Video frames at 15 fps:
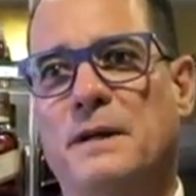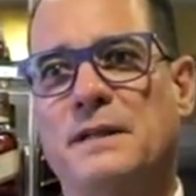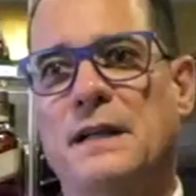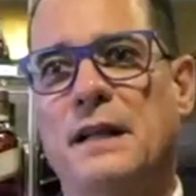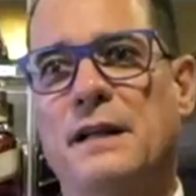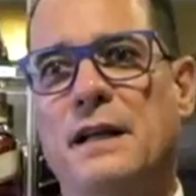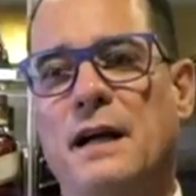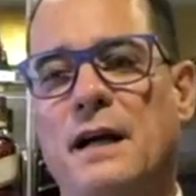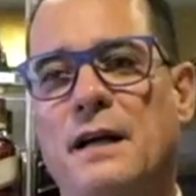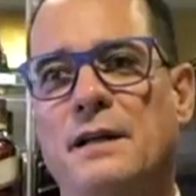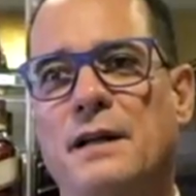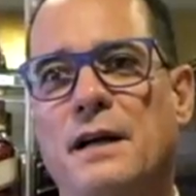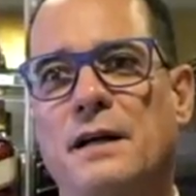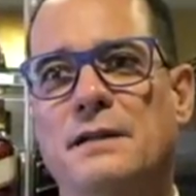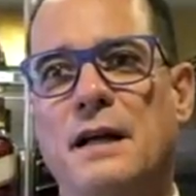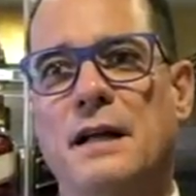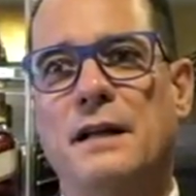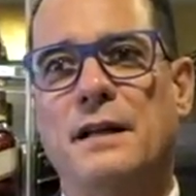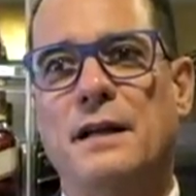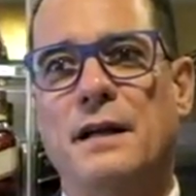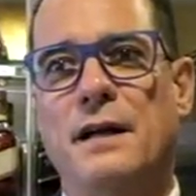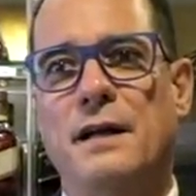bastante
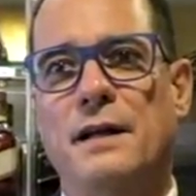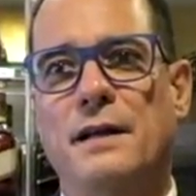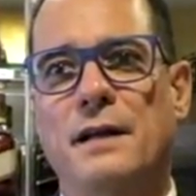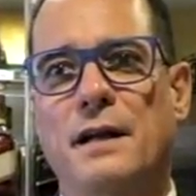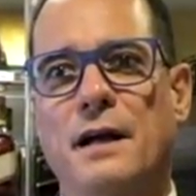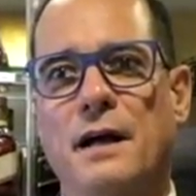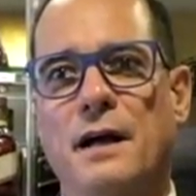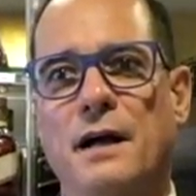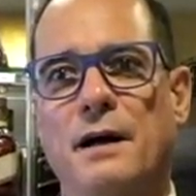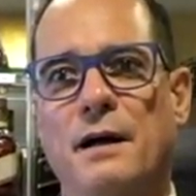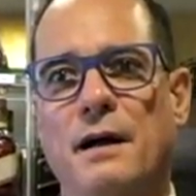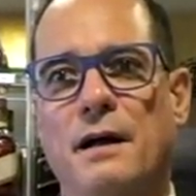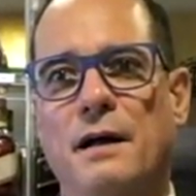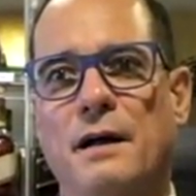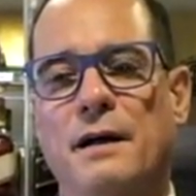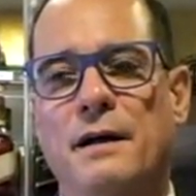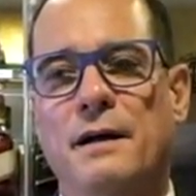interesante de